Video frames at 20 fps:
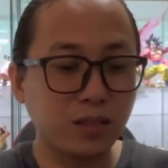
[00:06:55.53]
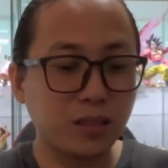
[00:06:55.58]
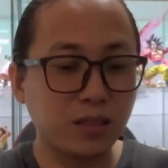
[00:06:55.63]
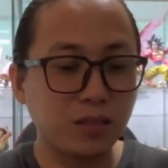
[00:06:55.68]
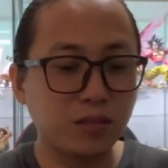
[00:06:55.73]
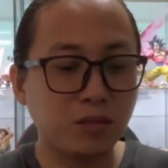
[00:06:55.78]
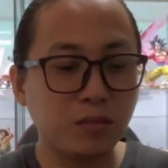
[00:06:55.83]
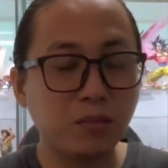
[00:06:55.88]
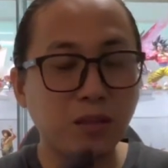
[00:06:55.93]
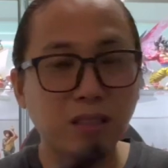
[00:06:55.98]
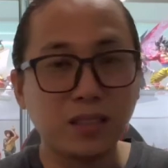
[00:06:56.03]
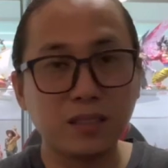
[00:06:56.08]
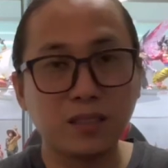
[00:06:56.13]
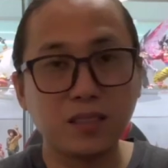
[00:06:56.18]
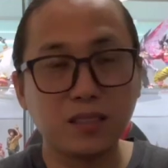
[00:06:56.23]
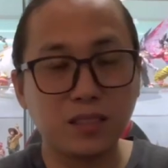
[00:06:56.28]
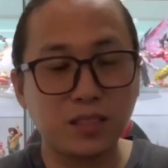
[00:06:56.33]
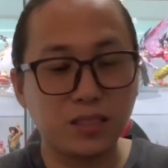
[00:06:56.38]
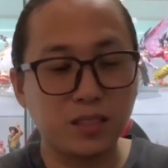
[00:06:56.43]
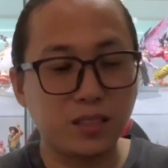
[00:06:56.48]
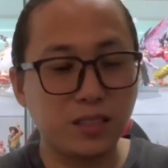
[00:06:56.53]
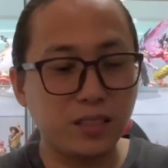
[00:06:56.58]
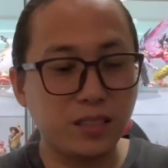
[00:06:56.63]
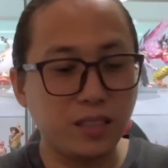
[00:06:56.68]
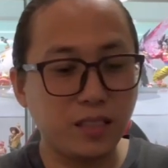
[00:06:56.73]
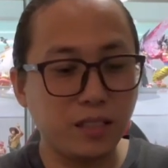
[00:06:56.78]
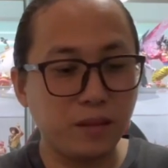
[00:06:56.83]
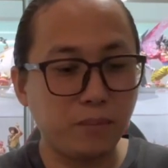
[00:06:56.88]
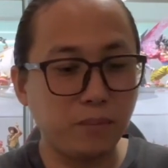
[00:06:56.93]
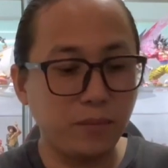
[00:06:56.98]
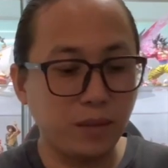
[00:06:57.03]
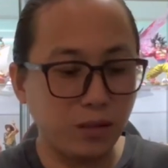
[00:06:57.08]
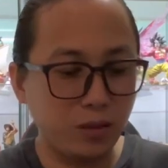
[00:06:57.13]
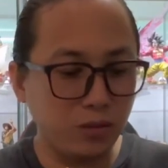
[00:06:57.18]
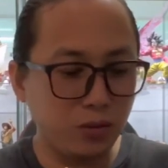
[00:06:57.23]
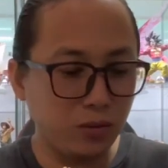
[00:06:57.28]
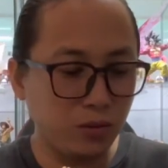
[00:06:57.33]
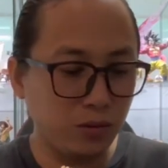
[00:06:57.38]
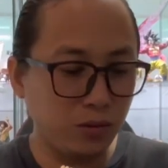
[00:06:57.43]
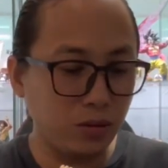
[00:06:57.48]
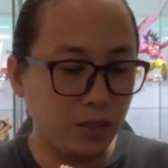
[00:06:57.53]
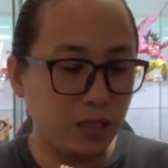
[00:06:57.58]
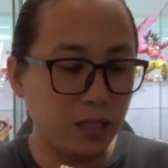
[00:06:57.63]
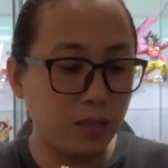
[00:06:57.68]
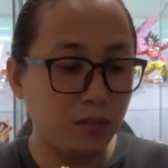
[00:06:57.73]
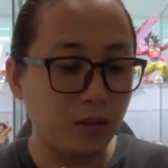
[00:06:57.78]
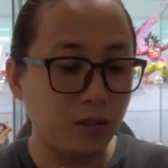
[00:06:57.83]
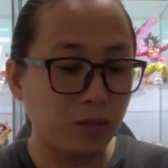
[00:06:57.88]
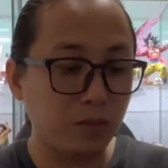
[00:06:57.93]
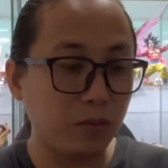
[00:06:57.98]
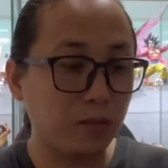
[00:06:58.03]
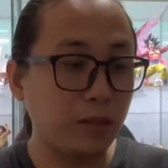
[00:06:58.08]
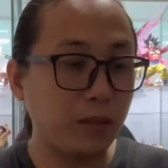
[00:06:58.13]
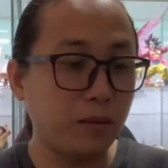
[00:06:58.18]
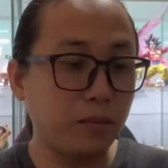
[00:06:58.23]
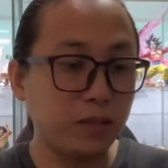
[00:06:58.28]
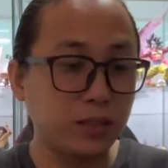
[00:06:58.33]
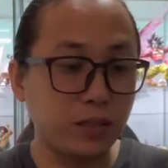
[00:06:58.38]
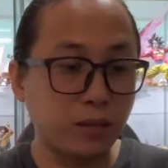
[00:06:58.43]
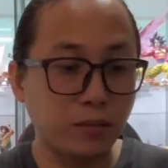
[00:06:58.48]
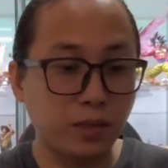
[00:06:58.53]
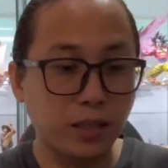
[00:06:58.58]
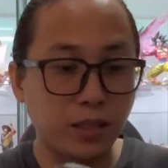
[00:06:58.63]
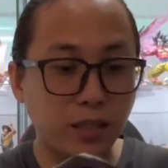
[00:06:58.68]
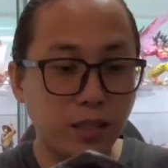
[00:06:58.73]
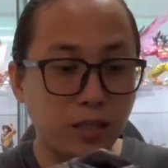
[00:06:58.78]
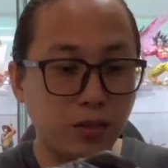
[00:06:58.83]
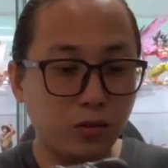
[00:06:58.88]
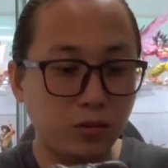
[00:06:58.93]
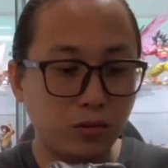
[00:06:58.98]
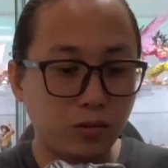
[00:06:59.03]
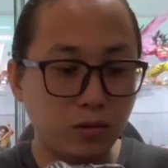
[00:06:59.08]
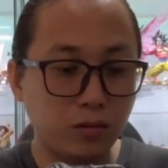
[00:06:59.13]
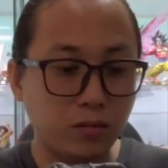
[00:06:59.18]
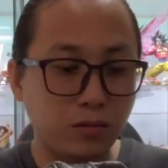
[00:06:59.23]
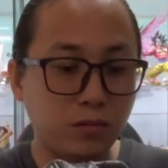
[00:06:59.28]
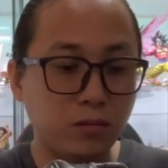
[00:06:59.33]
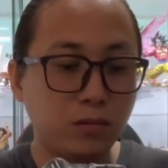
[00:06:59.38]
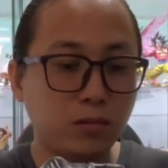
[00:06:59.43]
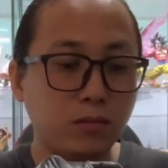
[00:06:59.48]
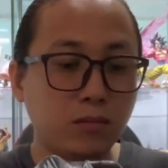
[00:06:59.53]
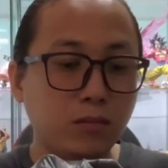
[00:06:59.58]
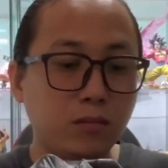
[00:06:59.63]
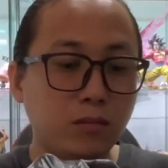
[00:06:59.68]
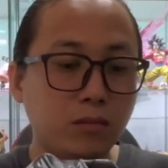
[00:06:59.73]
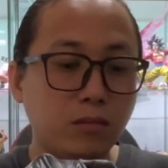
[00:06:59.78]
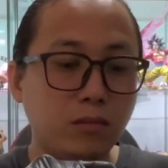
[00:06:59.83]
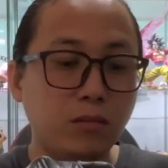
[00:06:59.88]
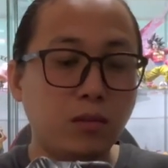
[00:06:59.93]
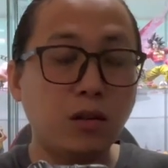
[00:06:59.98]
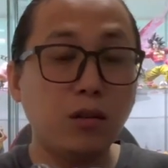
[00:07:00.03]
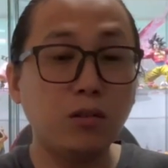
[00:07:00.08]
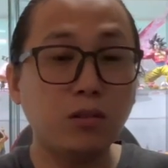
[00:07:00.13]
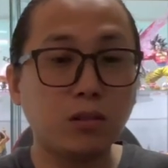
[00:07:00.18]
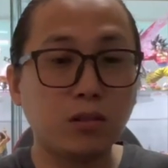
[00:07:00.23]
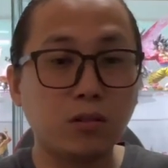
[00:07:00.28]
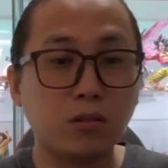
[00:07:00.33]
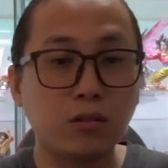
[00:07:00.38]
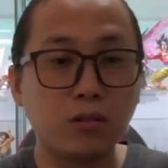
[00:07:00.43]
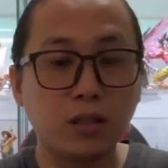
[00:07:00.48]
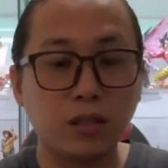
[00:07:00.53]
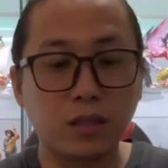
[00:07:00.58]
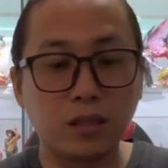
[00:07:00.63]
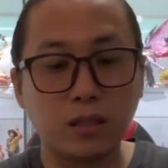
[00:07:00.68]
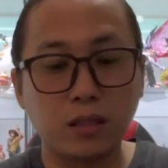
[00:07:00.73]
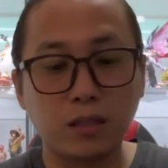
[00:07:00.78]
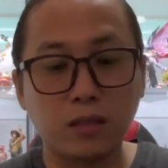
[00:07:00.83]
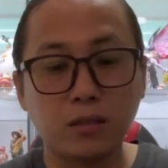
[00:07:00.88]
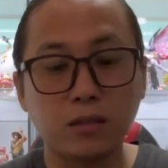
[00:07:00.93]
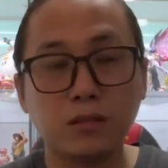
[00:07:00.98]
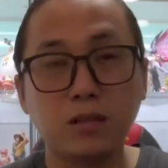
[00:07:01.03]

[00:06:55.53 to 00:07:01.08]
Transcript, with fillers: Yung iba kasi sinisilip. Ako, wala naman ako problema sa mga ganun. Ako, nagko-collect lang.